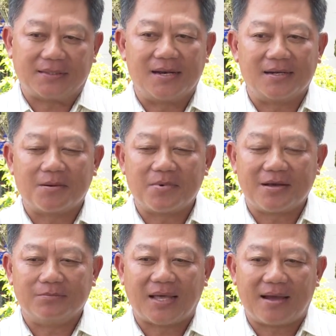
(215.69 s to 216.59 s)
tình trong cái
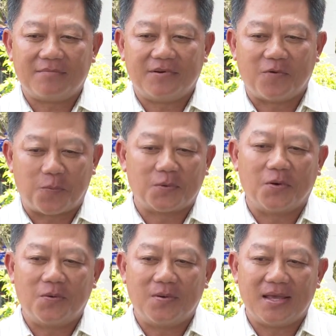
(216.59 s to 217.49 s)
công tác mà phục
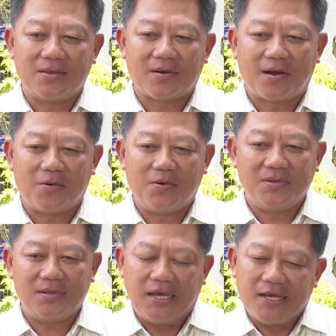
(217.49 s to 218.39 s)
vụ để cho cái hội